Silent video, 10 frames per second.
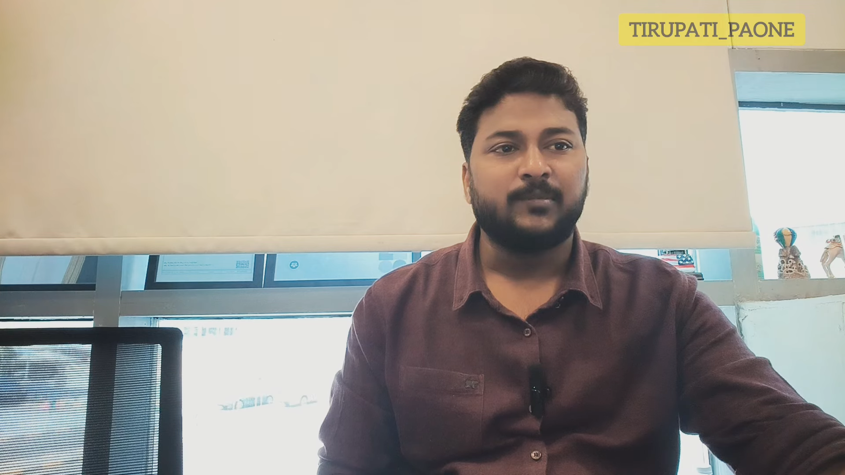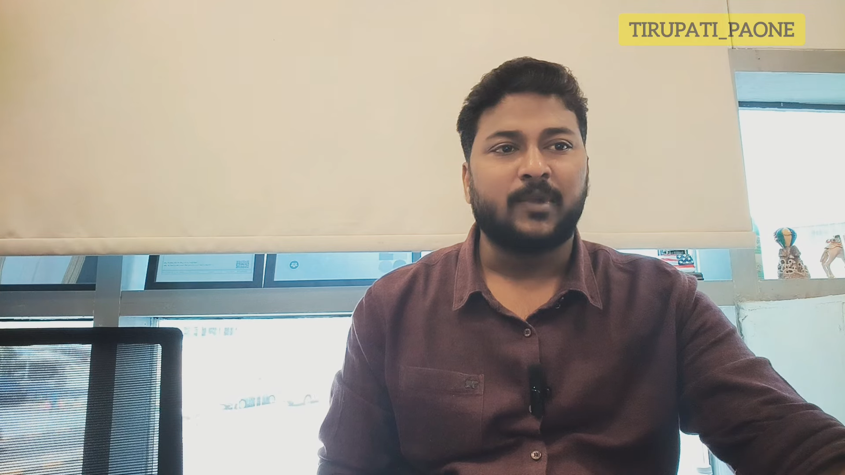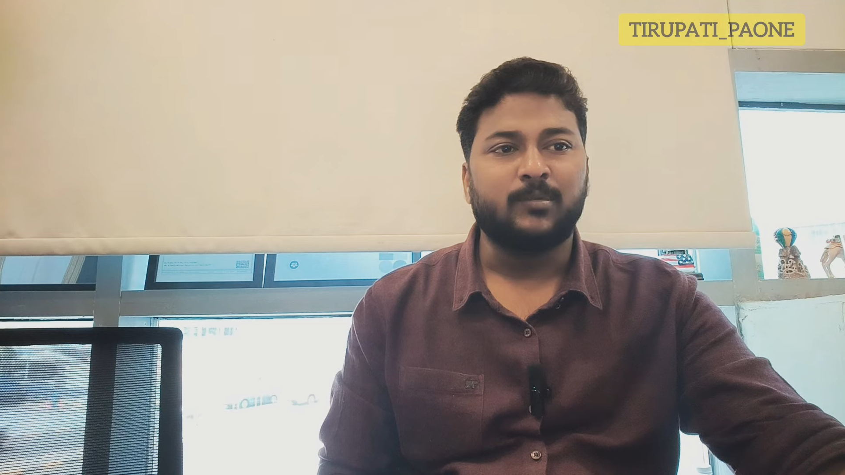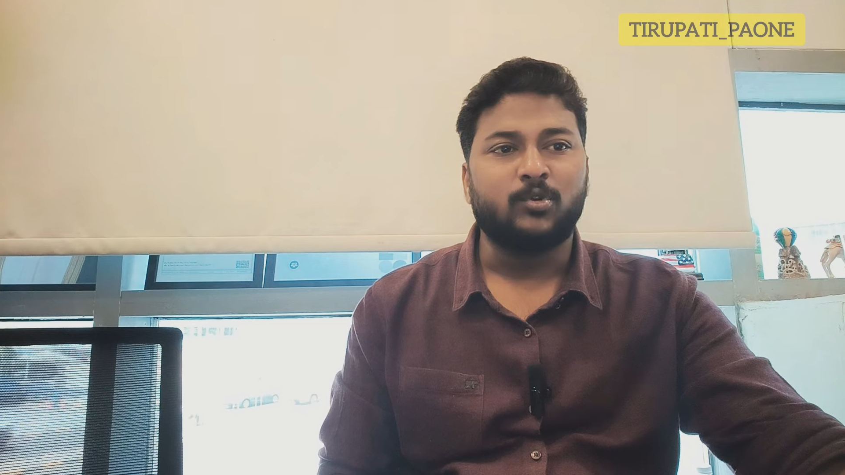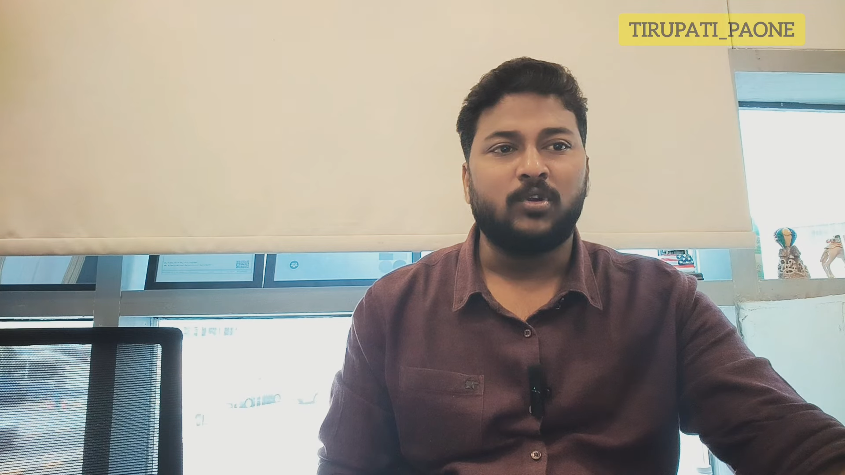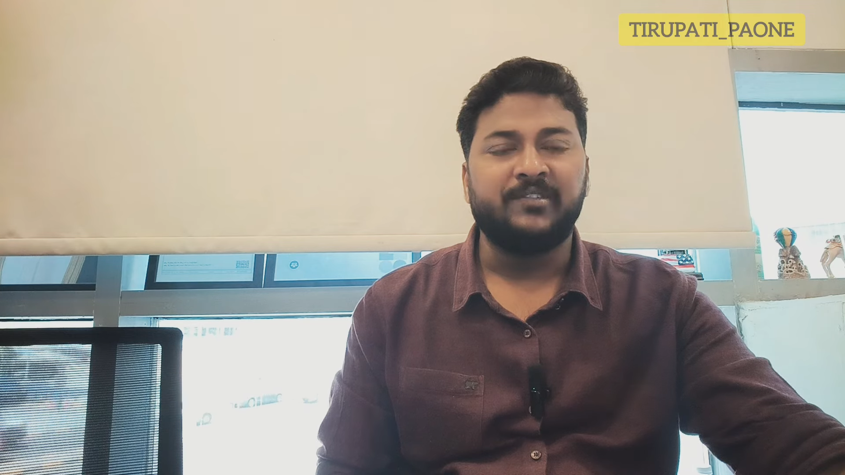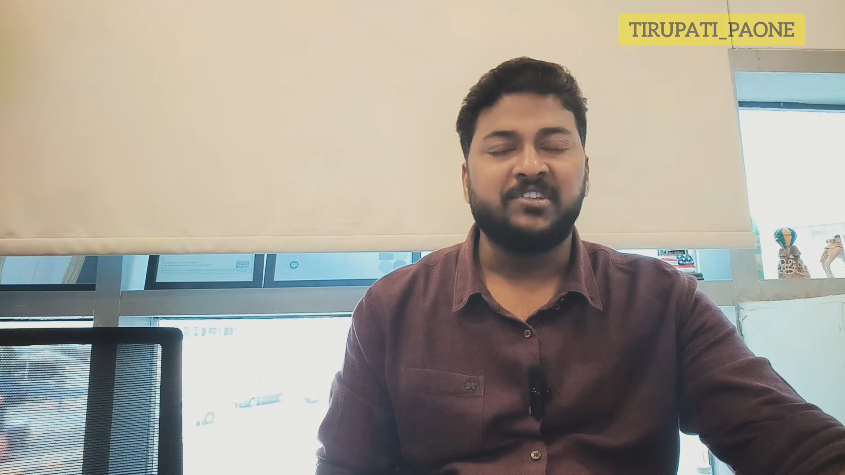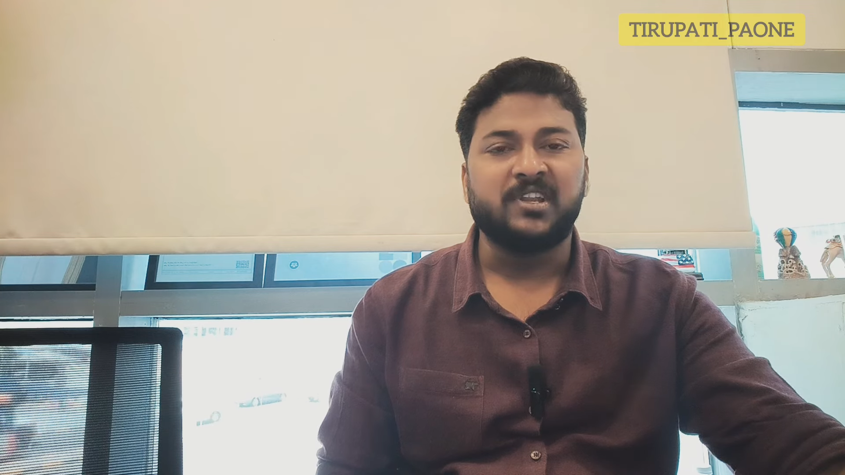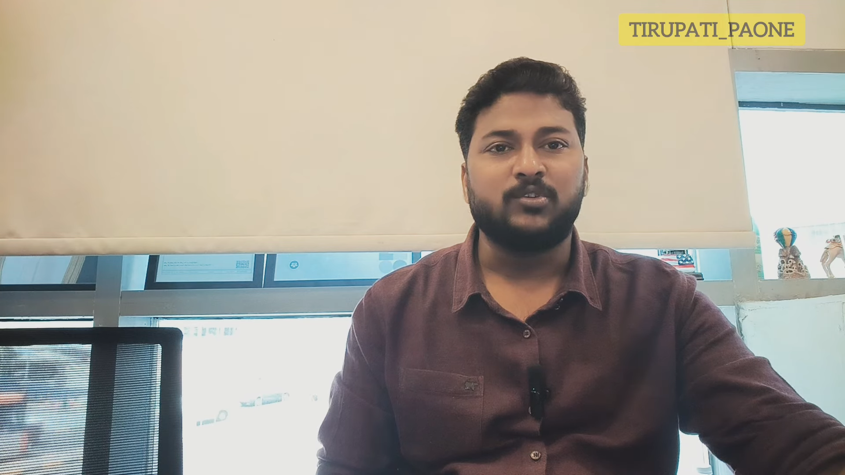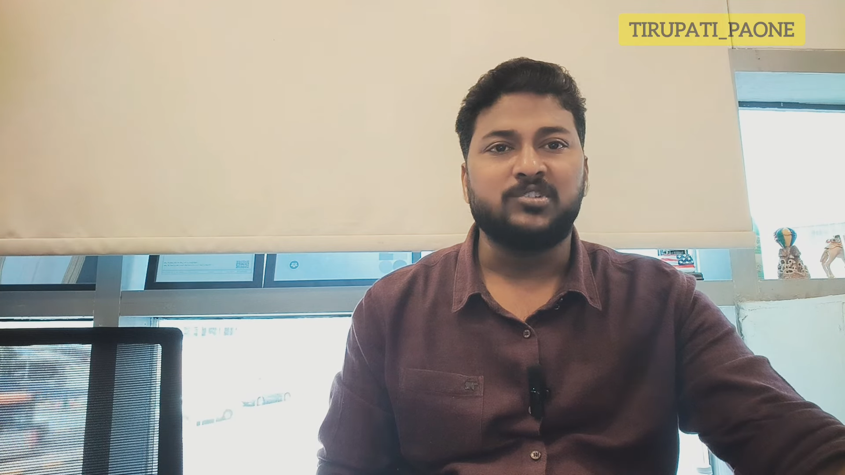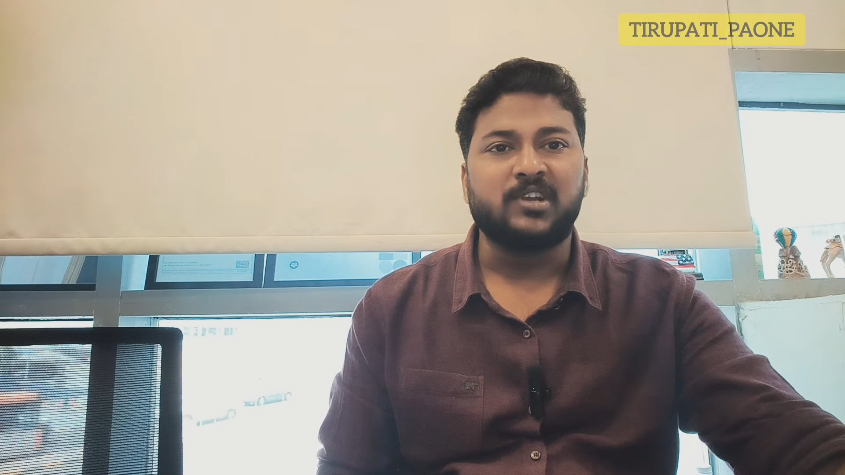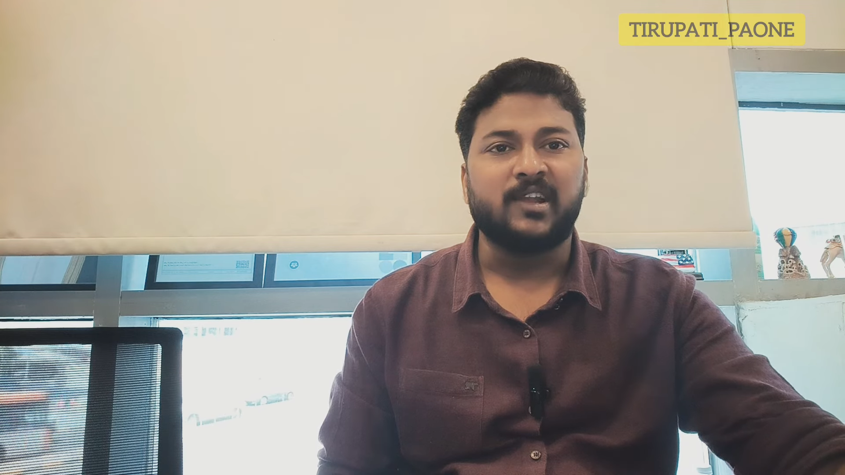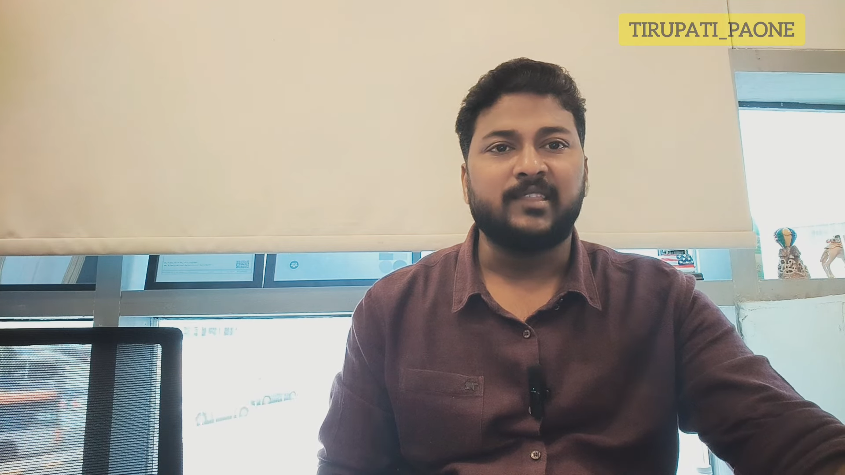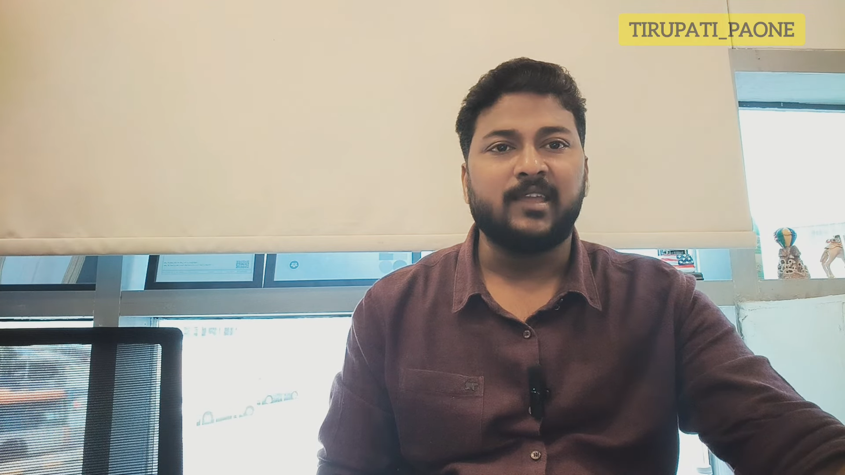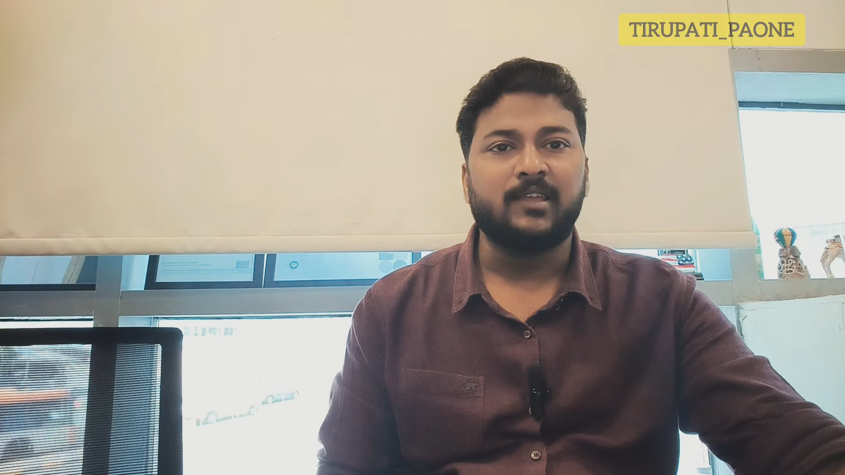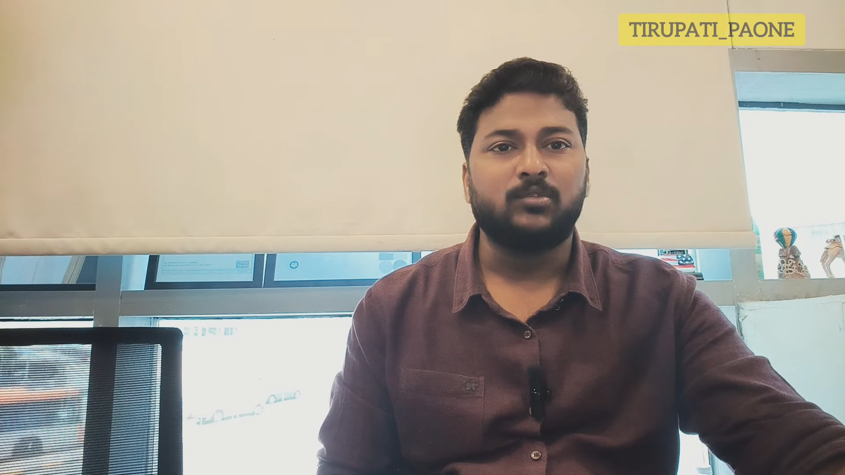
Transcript: మనం గోల్డ్ విషయానికి వచ్చినట్లయితే